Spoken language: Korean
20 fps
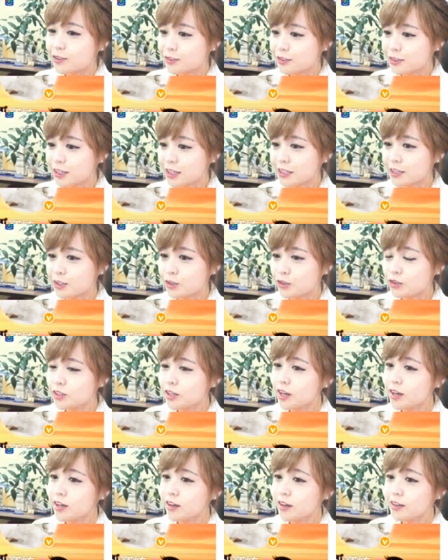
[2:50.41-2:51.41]
중국에서
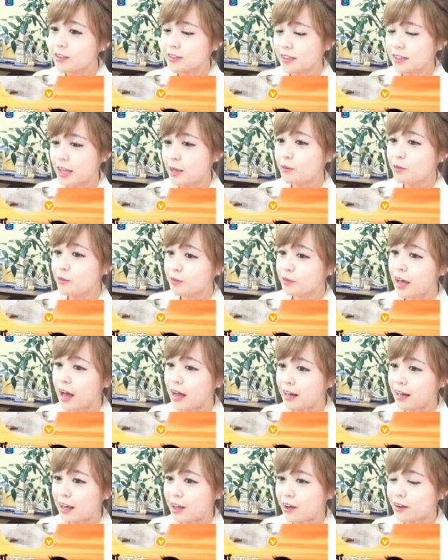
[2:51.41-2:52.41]
추자연 대부분
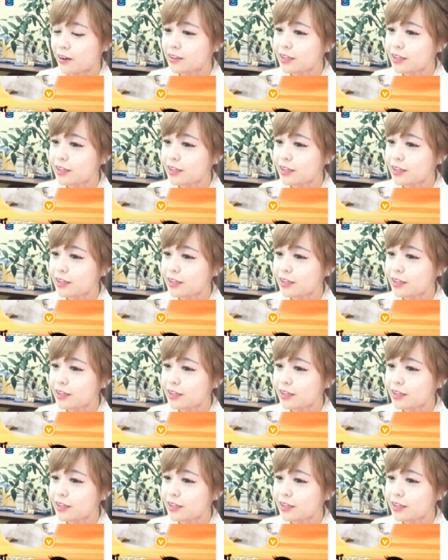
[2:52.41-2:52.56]
다 알아요.